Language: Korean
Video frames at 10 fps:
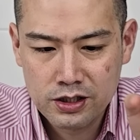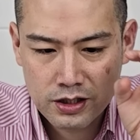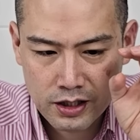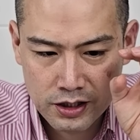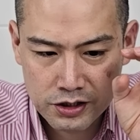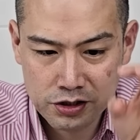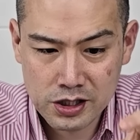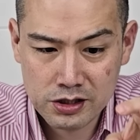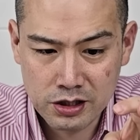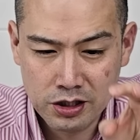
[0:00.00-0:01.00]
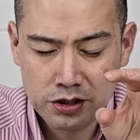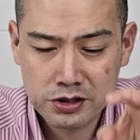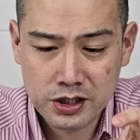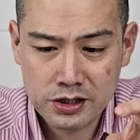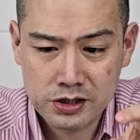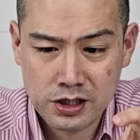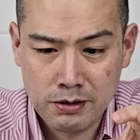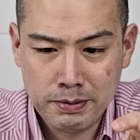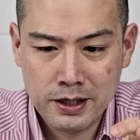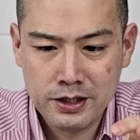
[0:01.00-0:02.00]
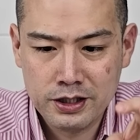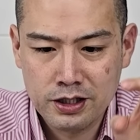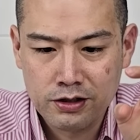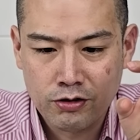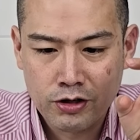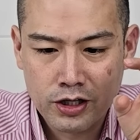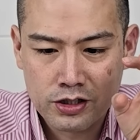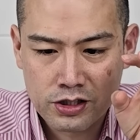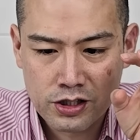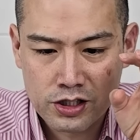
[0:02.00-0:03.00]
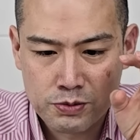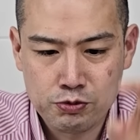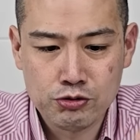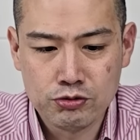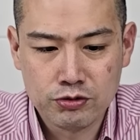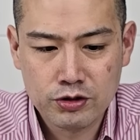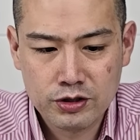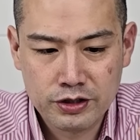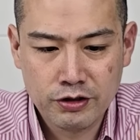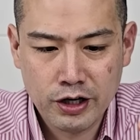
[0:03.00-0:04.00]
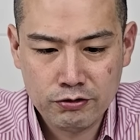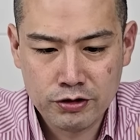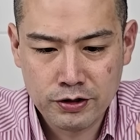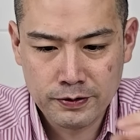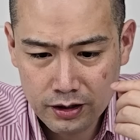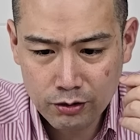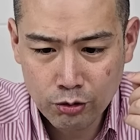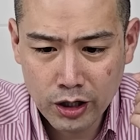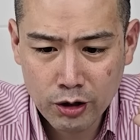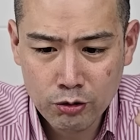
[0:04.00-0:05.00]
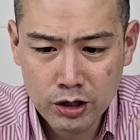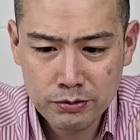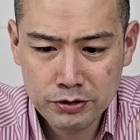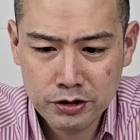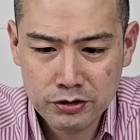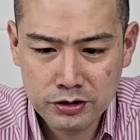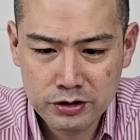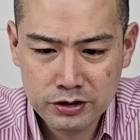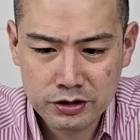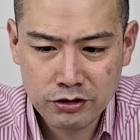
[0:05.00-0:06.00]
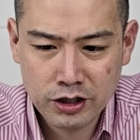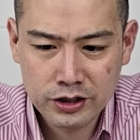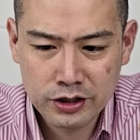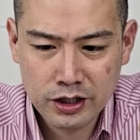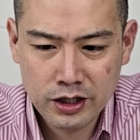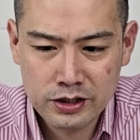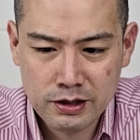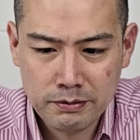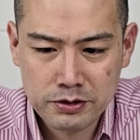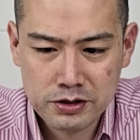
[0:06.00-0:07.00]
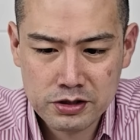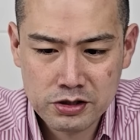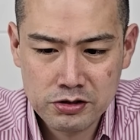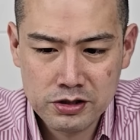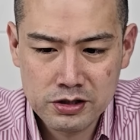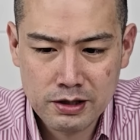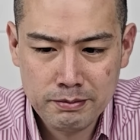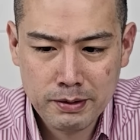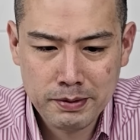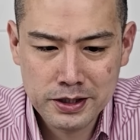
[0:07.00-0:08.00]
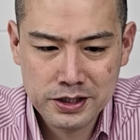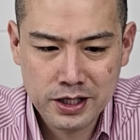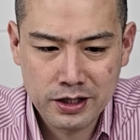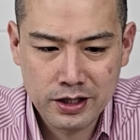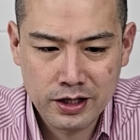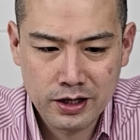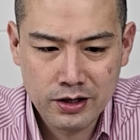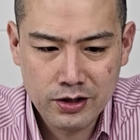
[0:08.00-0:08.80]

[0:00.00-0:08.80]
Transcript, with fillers: 그러니까 리드샷 리들샷이 잘 팔리니까 거기에 그냥 집중 그걸 했고요. 올해 올리브영 들어가는 게 이제 1380개인데